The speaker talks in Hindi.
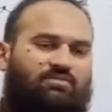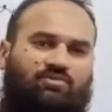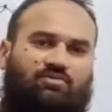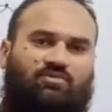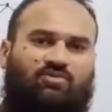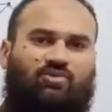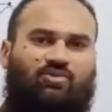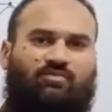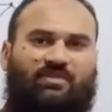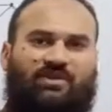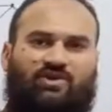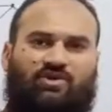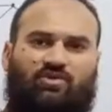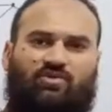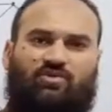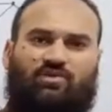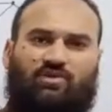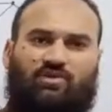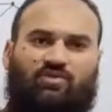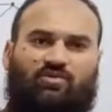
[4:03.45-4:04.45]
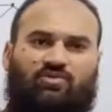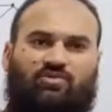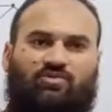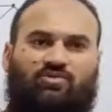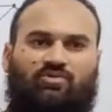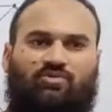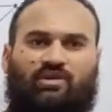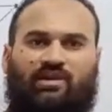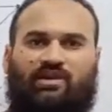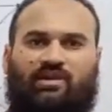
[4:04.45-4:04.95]
तो टॉपिक शॉर्ट लॉन्ग
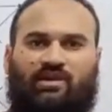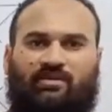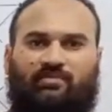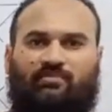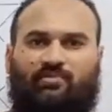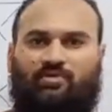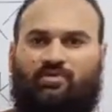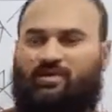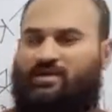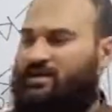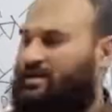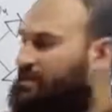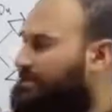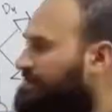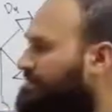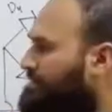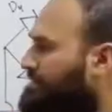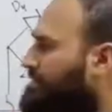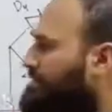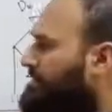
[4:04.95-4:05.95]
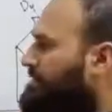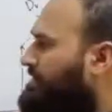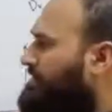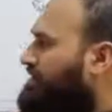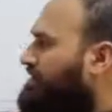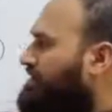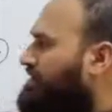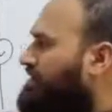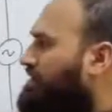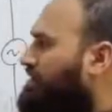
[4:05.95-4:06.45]
दोनों के लिए इंपॉर्टेंट है
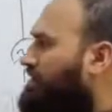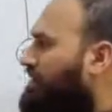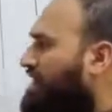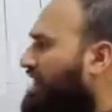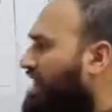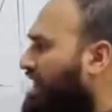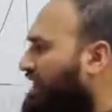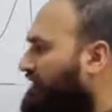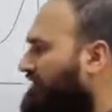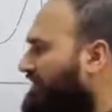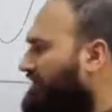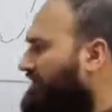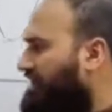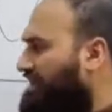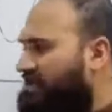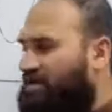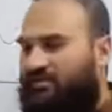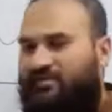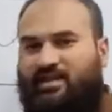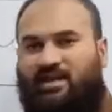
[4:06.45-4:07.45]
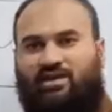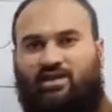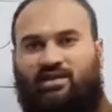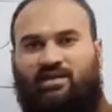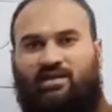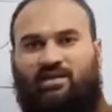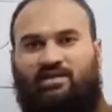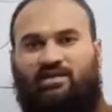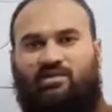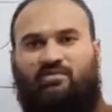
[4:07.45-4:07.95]
हाफ वेव रेक्टिफिकेशन
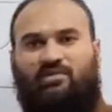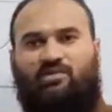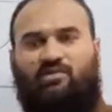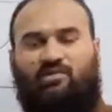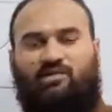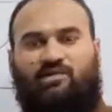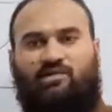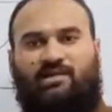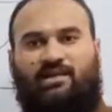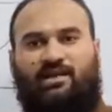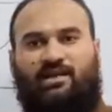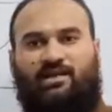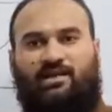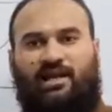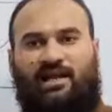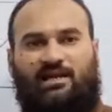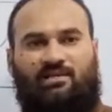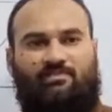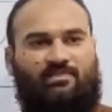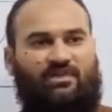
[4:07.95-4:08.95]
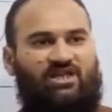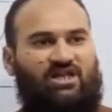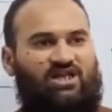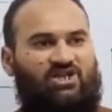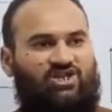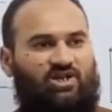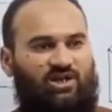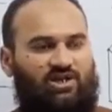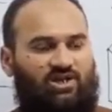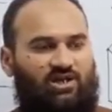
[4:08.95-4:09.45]
के अंदर बच्चों सिंगल
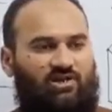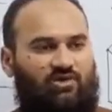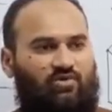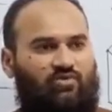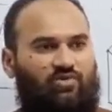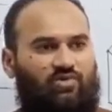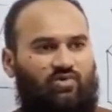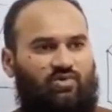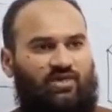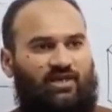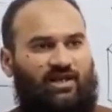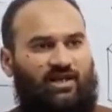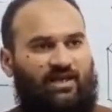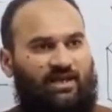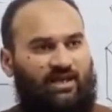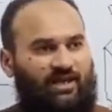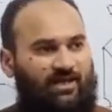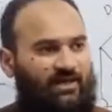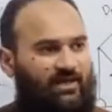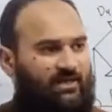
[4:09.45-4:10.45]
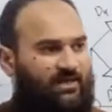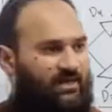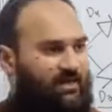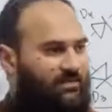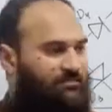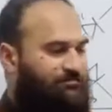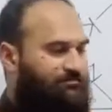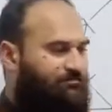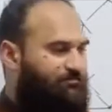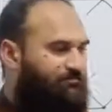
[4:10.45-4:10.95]
पीएन जंक्शन यूज़ होता है एक
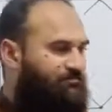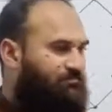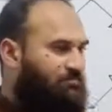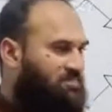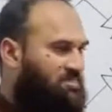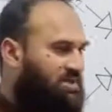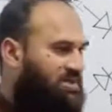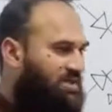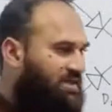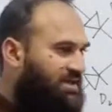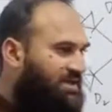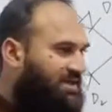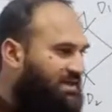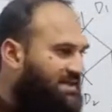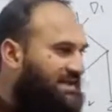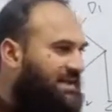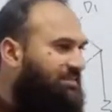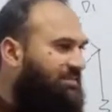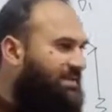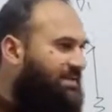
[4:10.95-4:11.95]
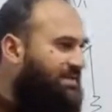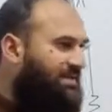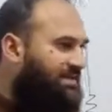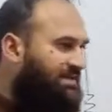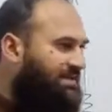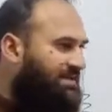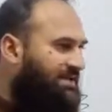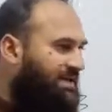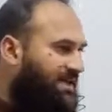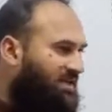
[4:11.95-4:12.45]
एक
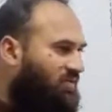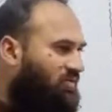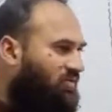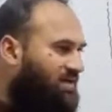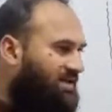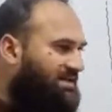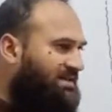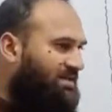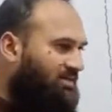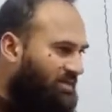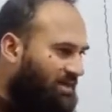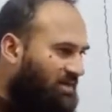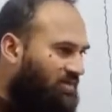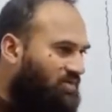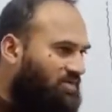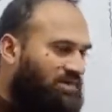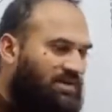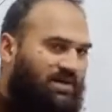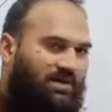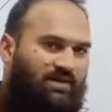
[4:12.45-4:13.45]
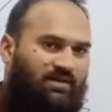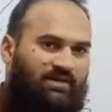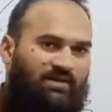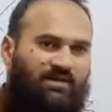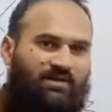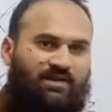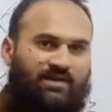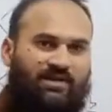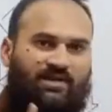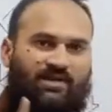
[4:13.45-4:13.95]
सेमीकंडक्टर डायोड इस्तेमाल होता है
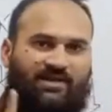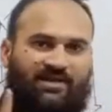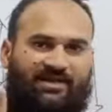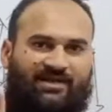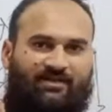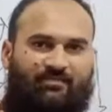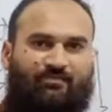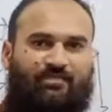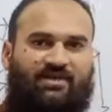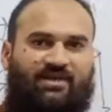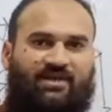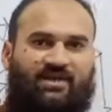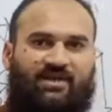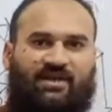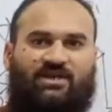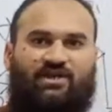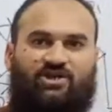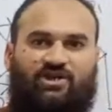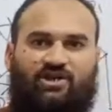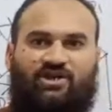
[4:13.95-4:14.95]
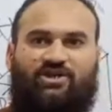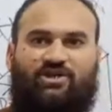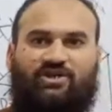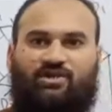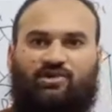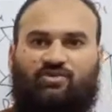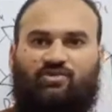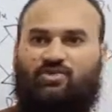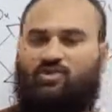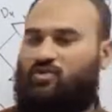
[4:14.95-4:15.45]
एक पी एन जंक्शन
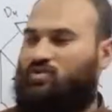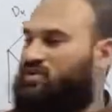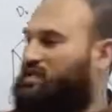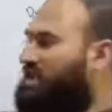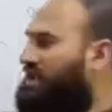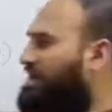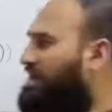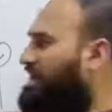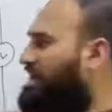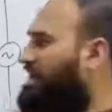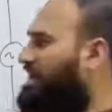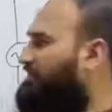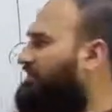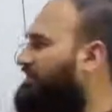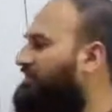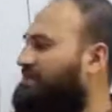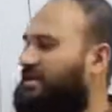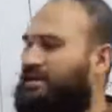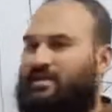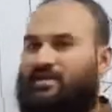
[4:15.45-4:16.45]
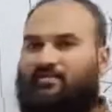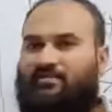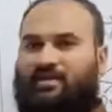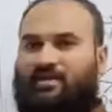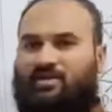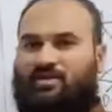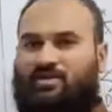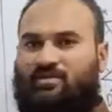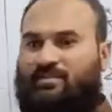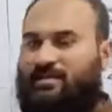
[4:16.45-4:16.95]
यूज़ होता है हाफ वेव
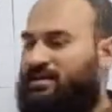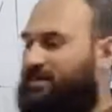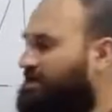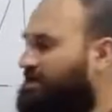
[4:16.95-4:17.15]
रेक्टिफिकेशन में